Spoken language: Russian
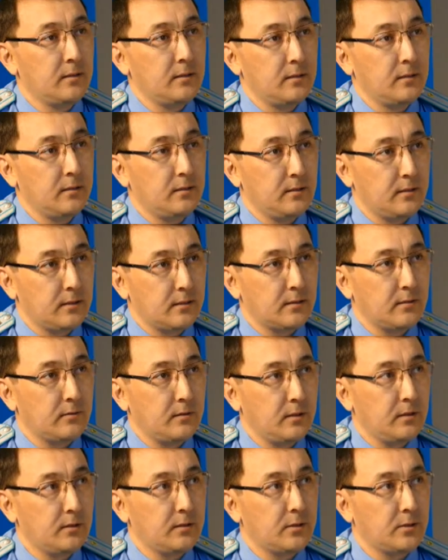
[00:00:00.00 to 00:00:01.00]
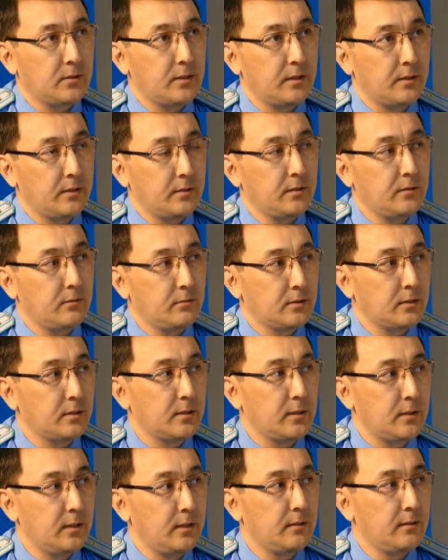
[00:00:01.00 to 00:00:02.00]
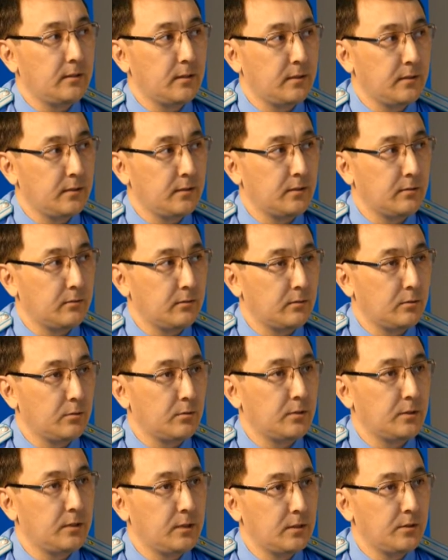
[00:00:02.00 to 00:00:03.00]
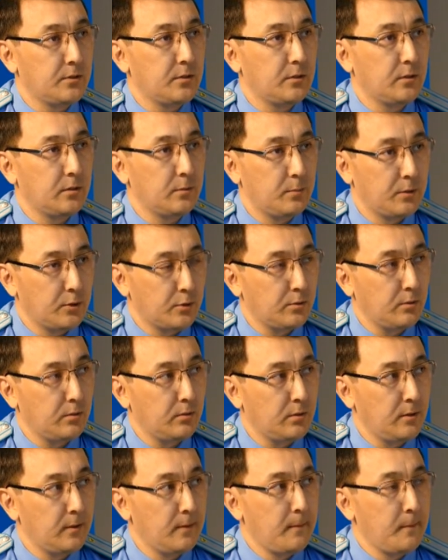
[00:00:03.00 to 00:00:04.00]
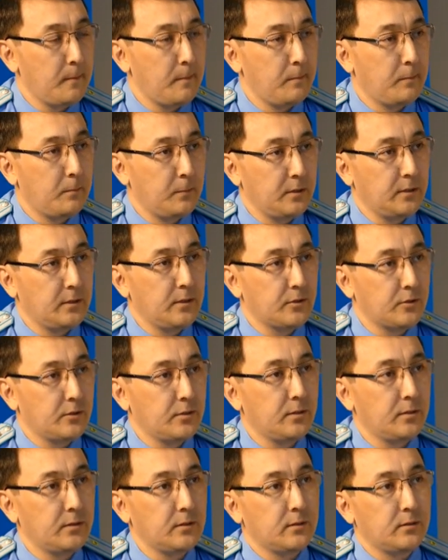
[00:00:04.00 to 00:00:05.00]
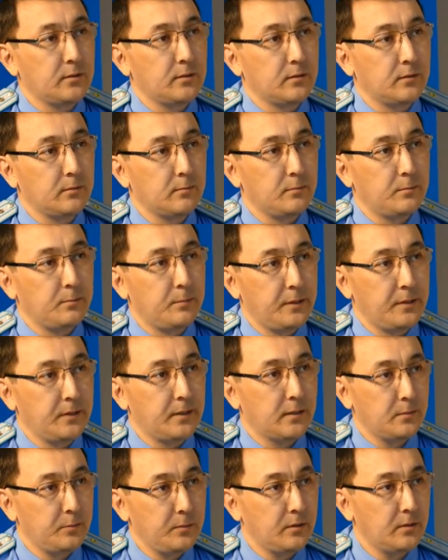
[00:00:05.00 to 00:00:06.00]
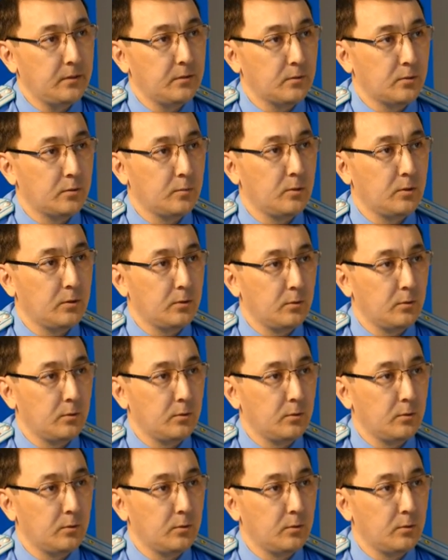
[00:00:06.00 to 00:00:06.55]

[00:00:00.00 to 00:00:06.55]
и основная наша ориентированность – это клиент-ориентированность. То есть, если человек пришел, мы должны э, принять меры, чтобы